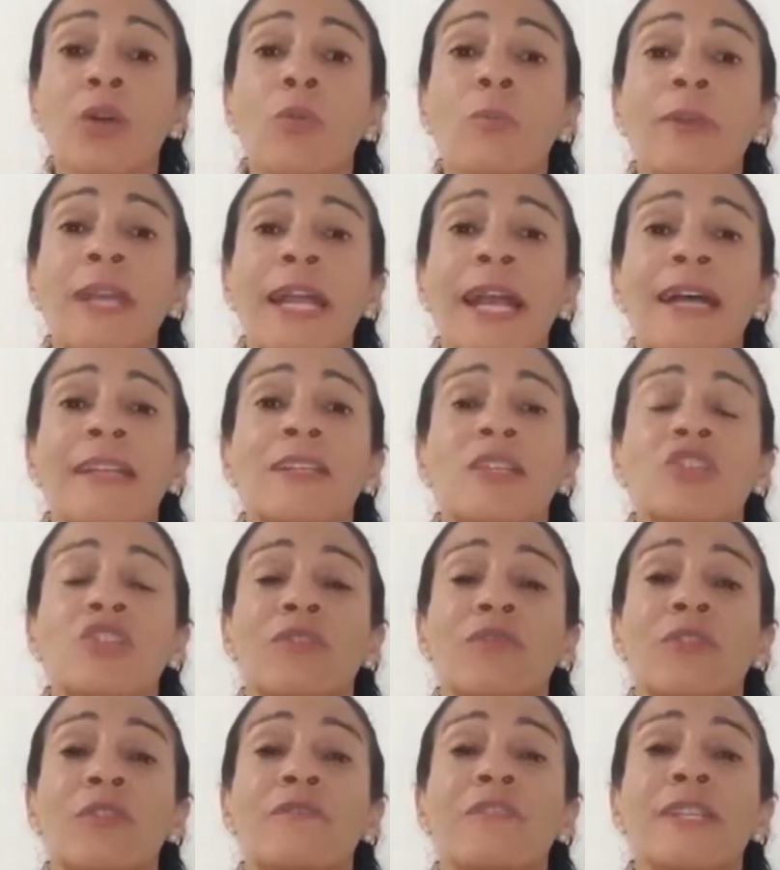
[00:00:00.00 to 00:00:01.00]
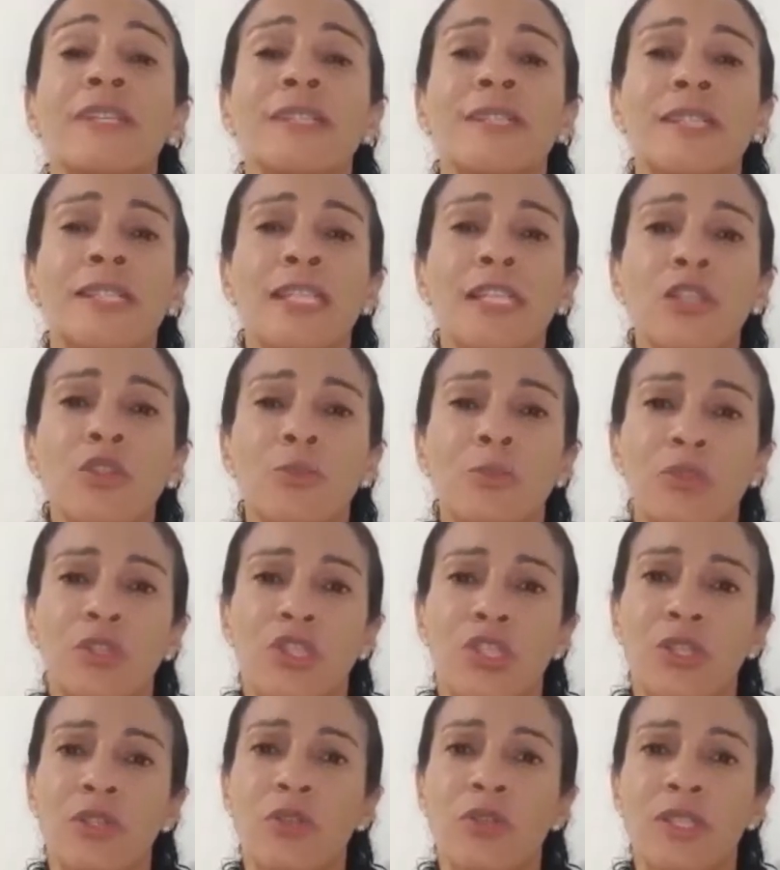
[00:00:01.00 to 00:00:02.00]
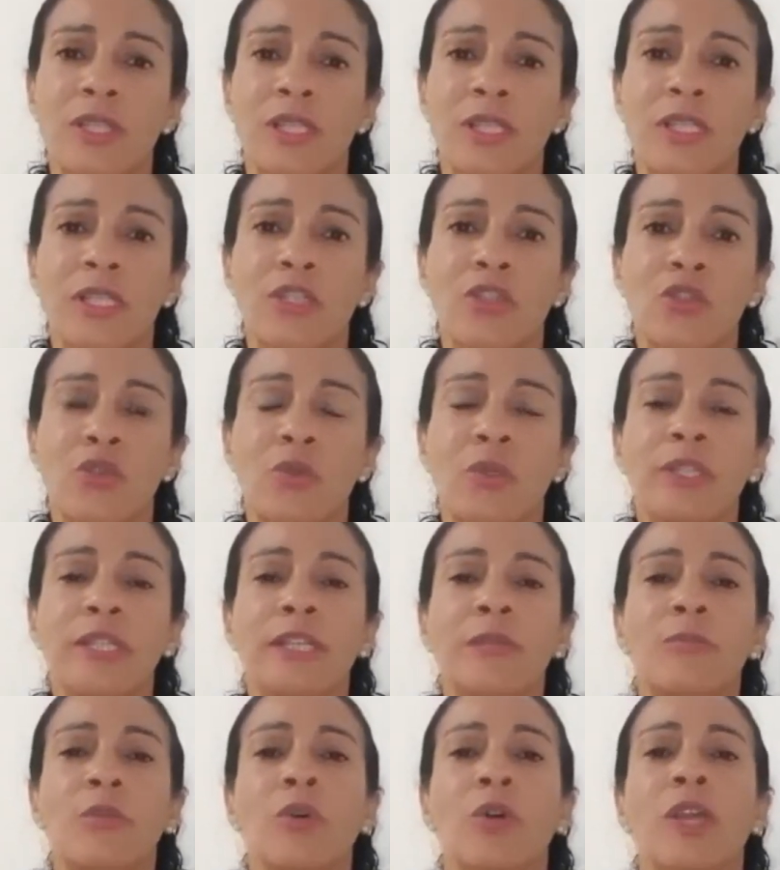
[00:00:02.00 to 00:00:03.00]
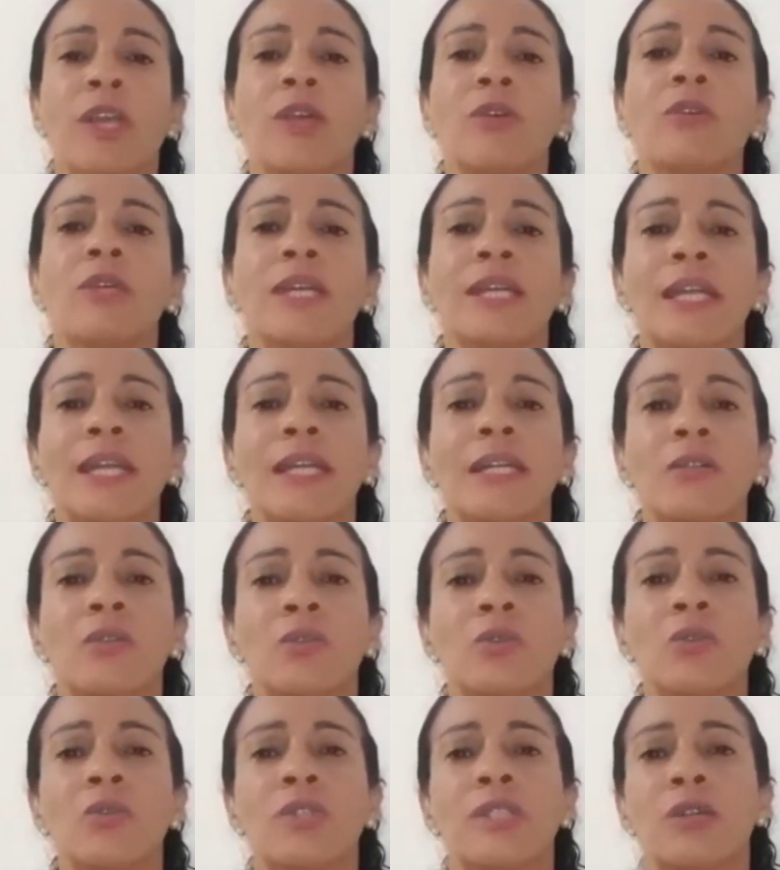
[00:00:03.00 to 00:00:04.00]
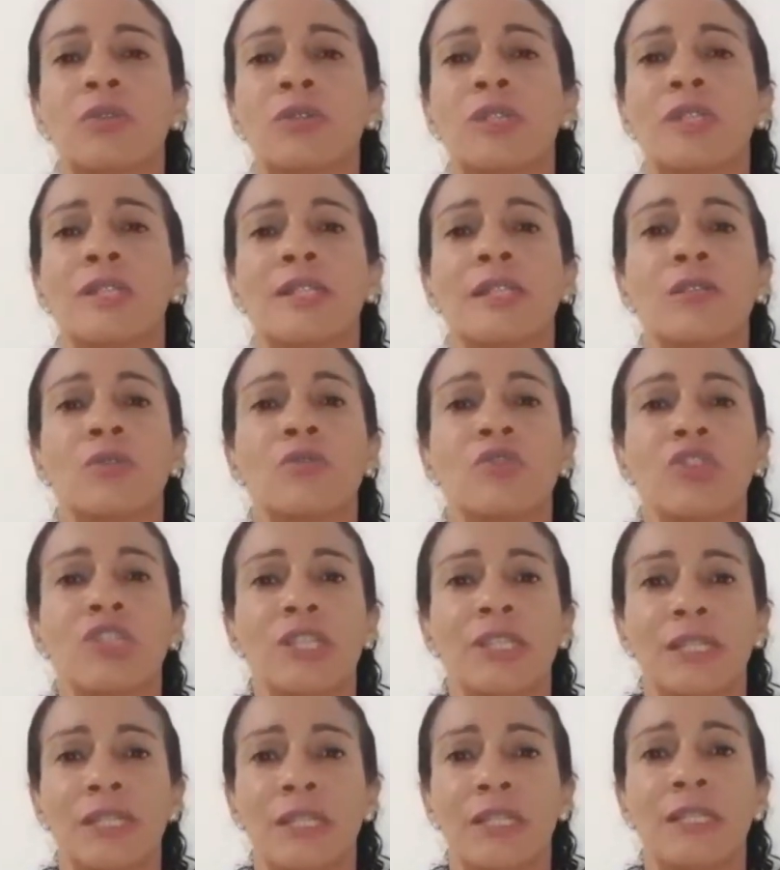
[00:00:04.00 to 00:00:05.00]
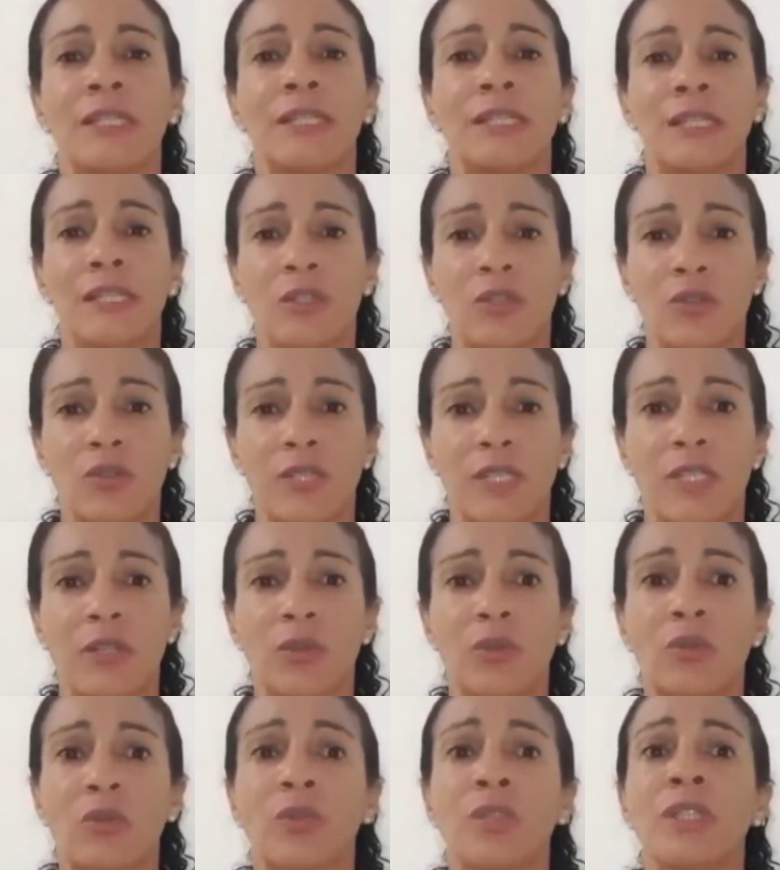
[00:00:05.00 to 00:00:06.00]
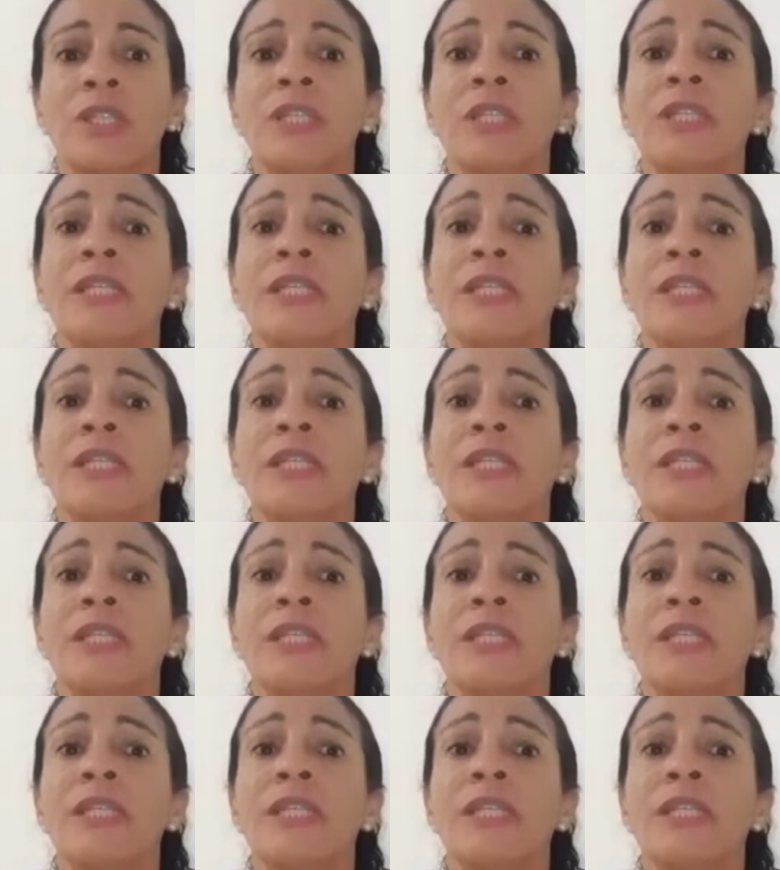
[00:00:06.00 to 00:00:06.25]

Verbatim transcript: O pecado ele já foi vencido por Jesus Cristo quando ele morreu naquela cruz e ao terceiro dia ele ressuscitou.